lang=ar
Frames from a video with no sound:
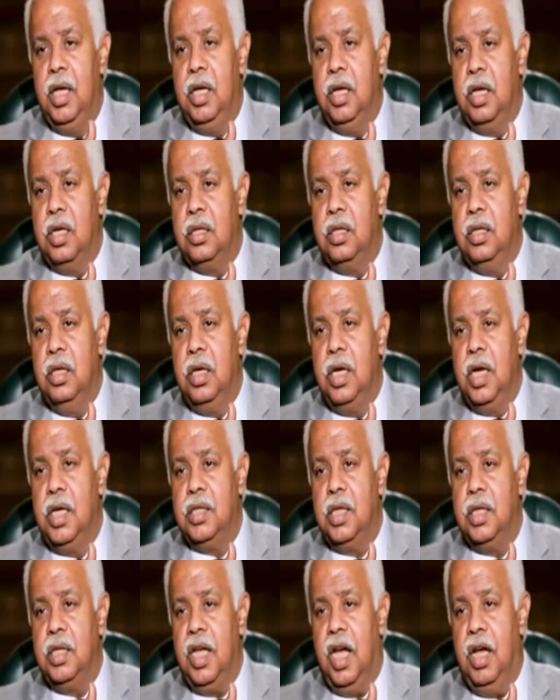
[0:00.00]
اختيار
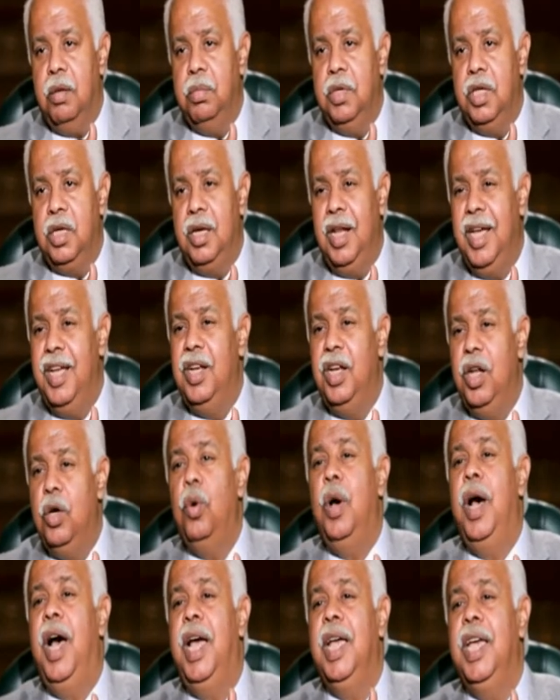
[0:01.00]
هذا التعبير
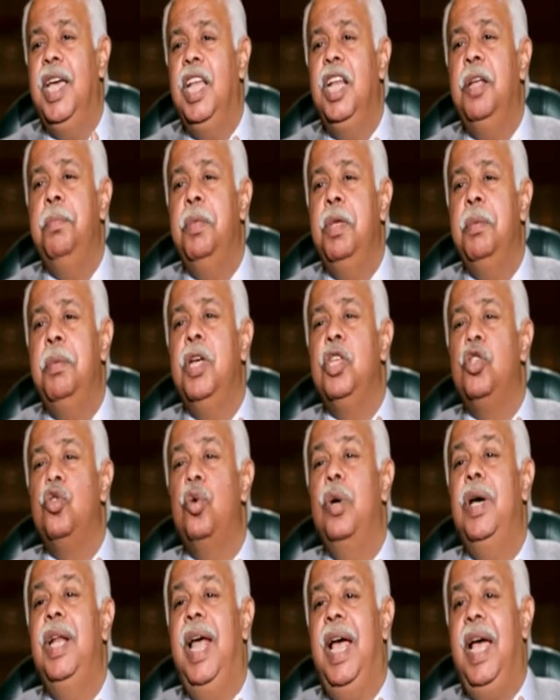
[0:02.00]
لأنه أحيانا بيبقى
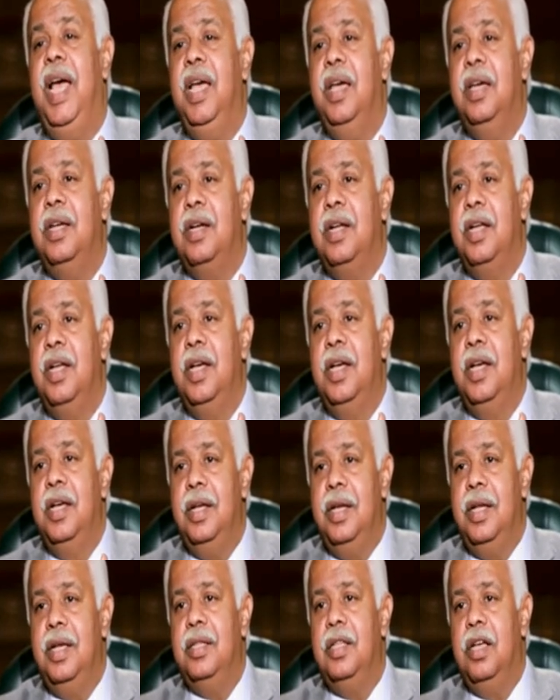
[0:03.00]
سؤال حائر
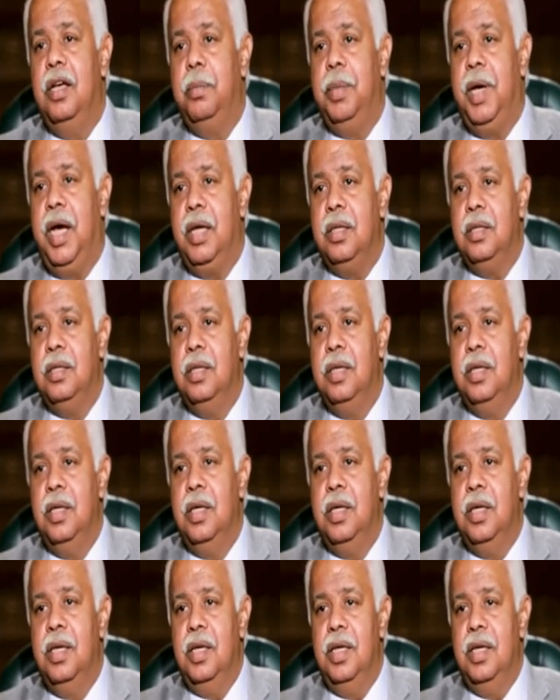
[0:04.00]
لدى بعض
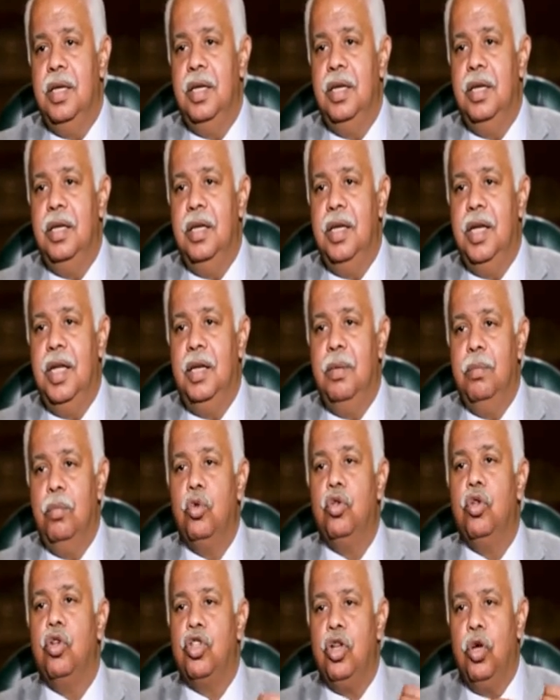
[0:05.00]
آه،
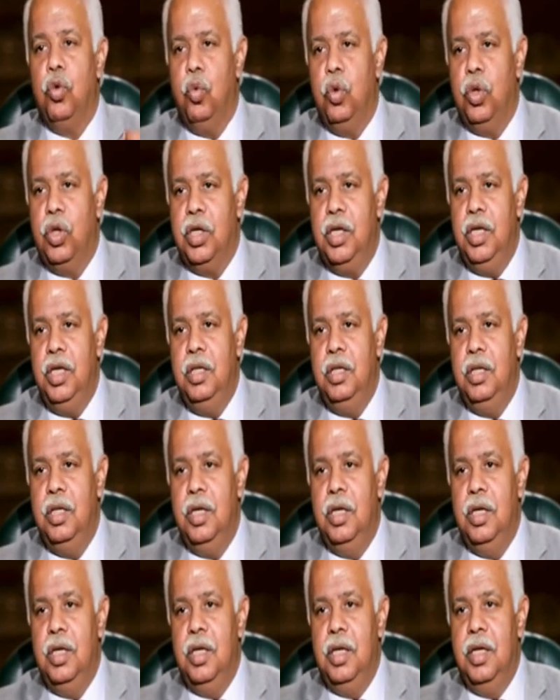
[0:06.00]
المتشوقين
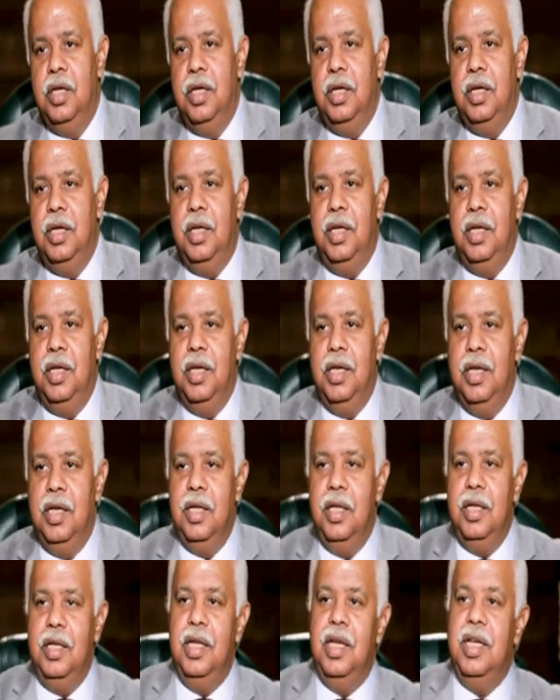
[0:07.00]

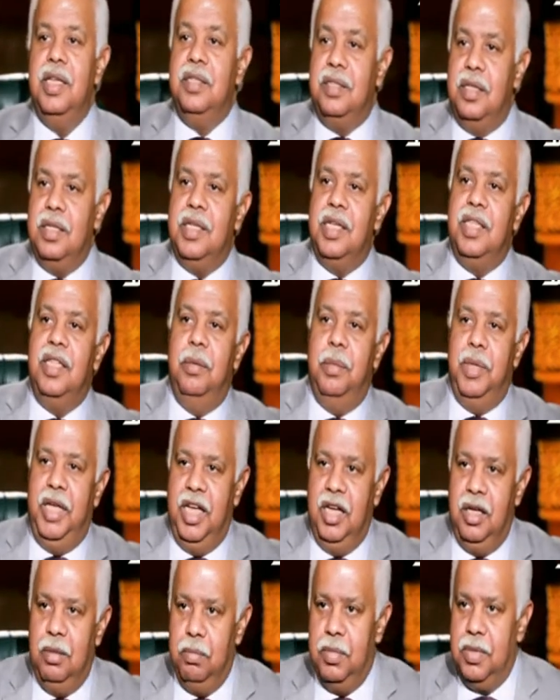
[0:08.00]
للاستزادة من
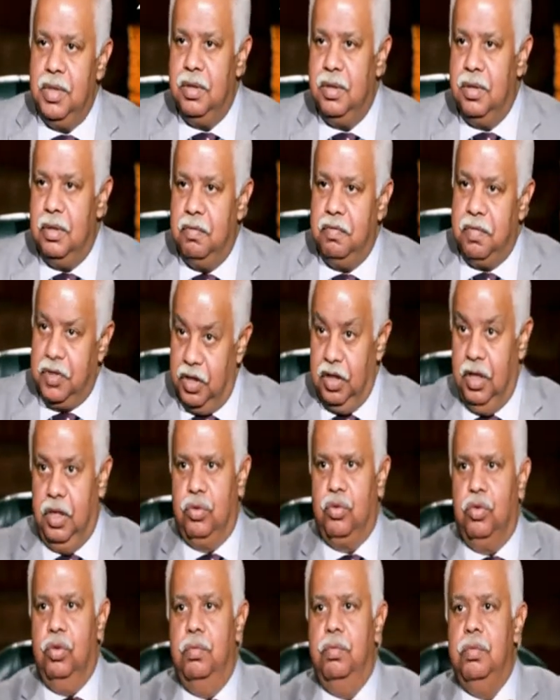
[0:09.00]
علم
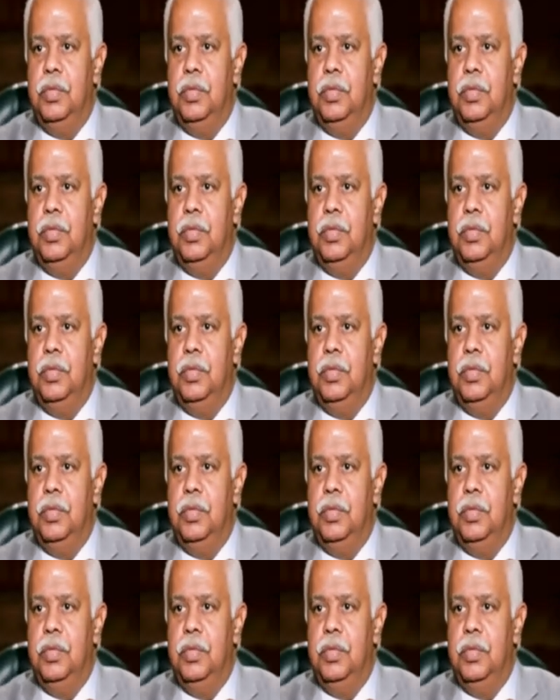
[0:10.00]
فضيلتكم